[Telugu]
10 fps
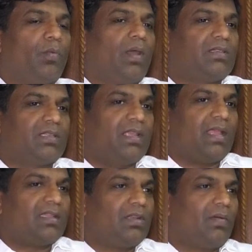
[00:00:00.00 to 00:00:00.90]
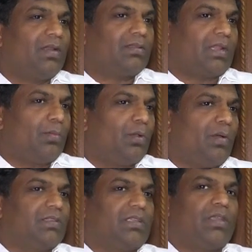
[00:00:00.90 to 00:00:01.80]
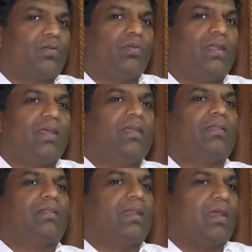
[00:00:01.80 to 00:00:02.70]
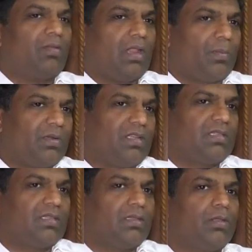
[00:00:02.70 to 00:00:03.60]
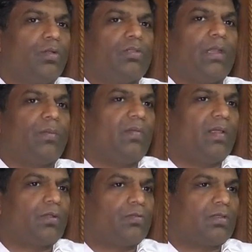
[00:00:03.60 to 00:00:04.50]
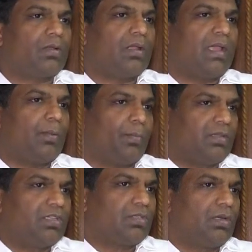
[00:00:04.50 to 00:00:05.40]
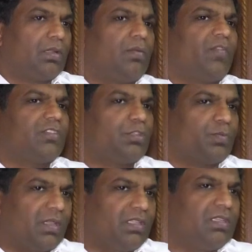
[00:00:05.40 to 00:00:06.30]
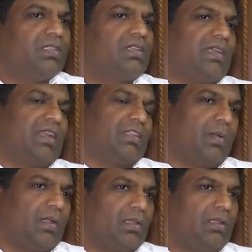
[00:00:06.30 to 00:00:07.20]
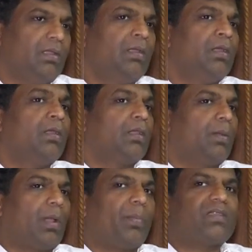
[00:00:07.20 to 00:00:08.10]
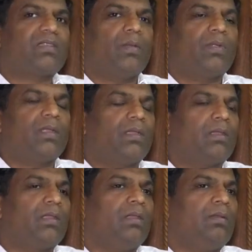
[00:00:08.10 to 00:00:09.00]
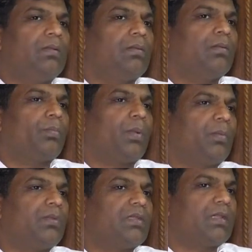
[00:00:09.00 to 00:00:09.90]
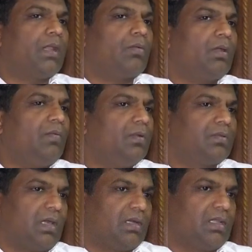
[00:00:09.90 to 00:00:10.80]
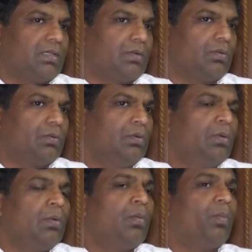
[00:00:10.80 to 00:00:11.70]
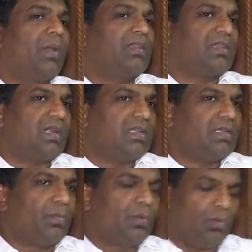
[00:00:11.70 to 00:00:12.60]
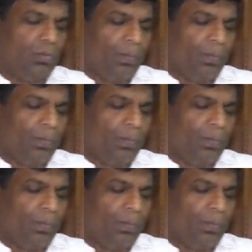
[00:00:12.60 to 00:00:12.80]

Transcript: ఇప్పుడు వాళ్ళు చేయాల్సిన వాళ్ళ టైంలో వాళ్ళు చేయకుండా దాన్ని అంకురార్పణ చేసి ఈరోజు ఎనభై వేల క్యూసెక్లకు ఆయన పనిచేస్తున్నట్టయితే ఫస్ట్ స్పందించింది టీఆర్ఎస్ పార్టీ ఇప్పుడు అపెక్స్ కమిటీకి పర్మిషన్స్ లేకుండా వీళ్ళు స్టార్ట్ చేసినారు మరి స్టార్ట్ చేసినప్పుడు